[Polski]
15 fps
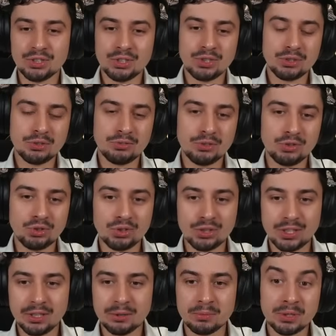Stockfish to
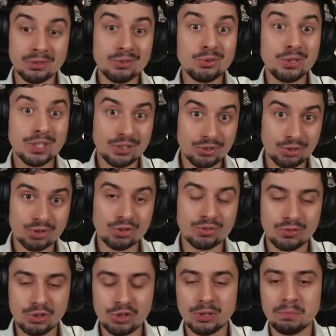rekomenduje i
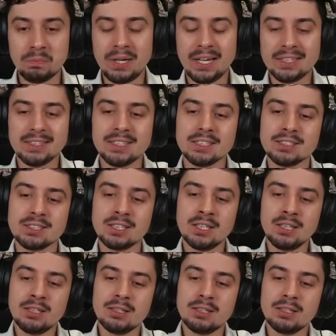rzeczywiście plan jest